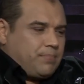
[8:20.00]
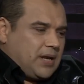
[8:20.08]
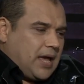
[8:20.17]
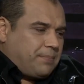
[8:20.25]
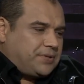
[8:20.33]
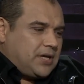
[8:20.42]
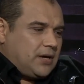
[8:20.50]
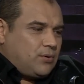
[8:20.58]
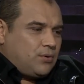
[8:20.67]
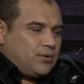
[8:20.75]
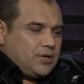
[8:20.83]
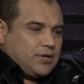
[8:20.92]
الاب
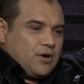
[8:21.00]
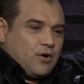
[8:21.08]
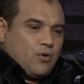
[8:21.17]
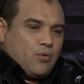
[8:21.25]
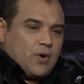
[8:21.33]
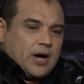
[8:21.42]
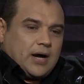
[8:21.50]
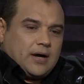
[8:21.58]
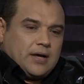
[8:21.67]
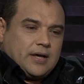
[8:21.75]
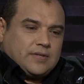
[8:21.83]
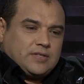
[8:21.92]
ديالو طيب.
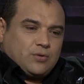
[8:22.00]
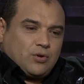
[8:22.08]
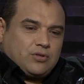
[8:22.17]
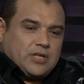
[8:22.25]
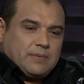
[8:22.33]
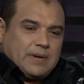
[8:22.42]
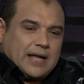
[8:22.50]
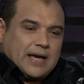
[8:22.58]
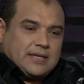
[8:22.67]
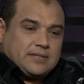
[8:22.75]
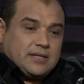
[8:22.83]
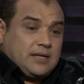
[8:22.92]
هو آه، سي نور الدين
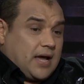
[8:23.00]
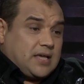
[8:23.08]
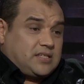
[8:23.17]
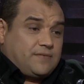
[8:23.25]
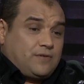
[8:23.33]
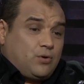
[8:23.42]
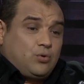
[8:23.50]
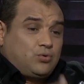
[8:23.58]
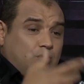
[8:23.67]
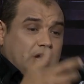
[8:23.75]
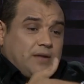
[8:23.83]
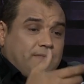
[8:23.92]
بلغازي عازف في العود
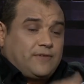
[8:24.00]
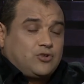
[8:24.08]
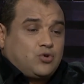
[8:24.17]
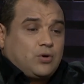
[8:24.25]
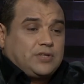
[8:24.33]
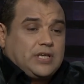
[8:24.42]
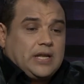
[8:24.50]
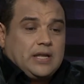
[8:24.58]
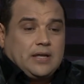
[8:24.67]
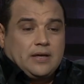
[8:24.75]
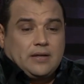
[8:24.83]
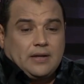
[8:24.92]
وكان طيب. في الجوق
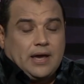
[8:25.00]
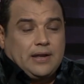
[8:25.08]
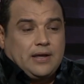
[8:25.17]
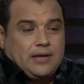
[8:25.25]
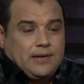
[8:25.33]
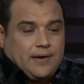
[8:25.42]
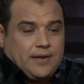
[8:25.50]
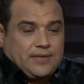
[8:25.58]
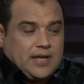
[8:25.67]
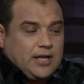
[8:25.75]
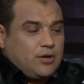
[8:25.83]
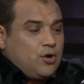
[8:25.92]
ديال الاله الى غير
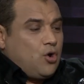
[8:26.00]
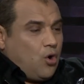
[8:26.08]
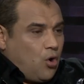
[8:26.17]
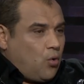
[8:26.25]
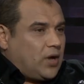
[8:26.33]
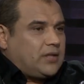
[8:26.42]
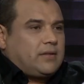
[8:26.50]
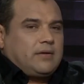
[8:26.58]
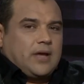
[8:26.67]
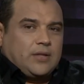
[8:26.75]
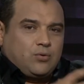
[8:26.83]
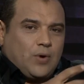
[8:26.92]
ذلك وهو
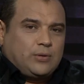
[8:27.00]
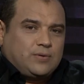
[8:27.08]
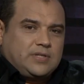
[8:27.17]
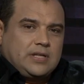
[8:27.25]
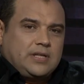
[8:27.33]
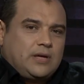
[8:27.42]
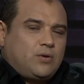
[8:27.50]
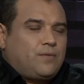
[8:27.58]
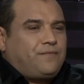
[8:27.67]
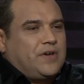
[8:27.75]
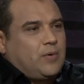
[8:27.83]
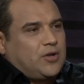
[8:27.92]
عنده واحد الستيل ديالو
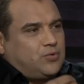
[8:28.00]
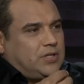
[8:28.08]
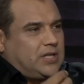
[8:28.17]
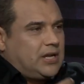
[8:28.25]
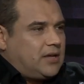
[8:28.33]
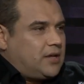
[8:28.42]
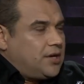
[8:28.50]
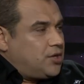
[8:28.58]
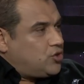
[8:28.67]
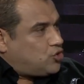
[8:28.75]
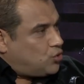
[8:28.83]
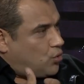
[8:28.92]
فيه واحد شويه ديال
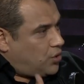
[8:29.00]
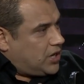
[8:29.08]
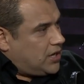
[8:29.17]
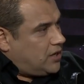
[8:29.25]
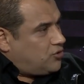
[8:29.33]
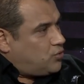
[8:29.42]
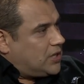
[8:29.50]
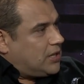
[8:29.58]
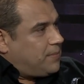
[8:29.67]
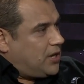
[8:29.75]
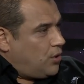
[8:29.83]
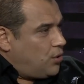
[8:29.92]
الشكوري شويه
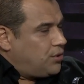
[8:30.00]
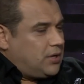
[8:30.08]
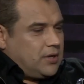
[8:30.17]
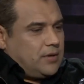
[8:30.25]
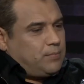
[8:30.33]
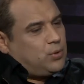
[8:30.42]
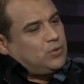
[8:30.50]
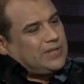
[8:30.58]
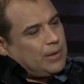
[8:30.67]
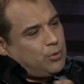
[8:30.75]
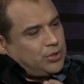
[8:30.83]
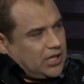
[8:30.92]
الملحون بلوس
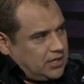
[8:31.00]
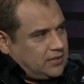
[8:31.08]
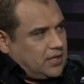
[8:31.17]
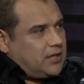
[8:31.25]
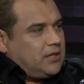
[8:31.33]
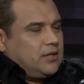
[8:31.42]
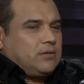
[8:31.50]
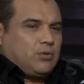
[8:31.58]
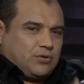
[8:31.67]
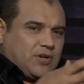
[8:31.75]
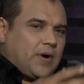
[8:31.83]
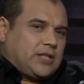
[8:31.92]
لا مودرنيتي
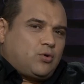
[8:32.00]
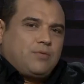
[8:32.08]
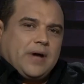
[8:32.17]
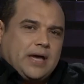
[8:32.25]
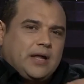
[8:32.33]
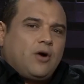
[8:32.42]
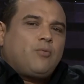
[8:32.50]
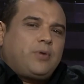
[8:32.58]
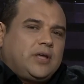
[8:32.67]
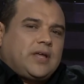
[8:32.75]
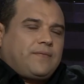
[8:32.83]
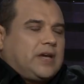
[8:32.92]
دونك تا غادي يكون معنا
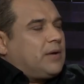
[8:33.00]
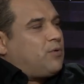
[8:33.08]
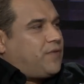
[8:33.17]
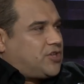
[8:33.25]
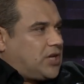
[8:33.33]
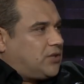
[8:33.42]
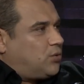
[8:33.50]
بالاضافه الى مفاجات